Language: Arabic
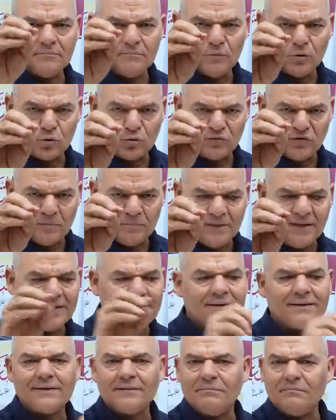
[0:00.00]
بيدور في
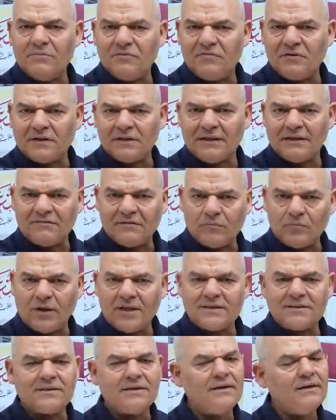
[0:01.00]
دماغك بفضل الله في
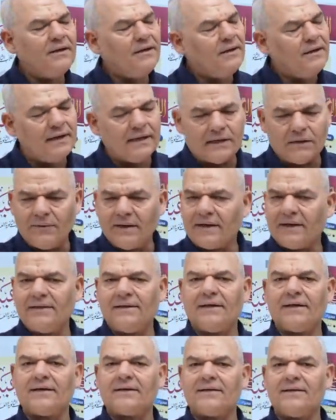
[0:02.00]
المحاضره هراوك على الاخر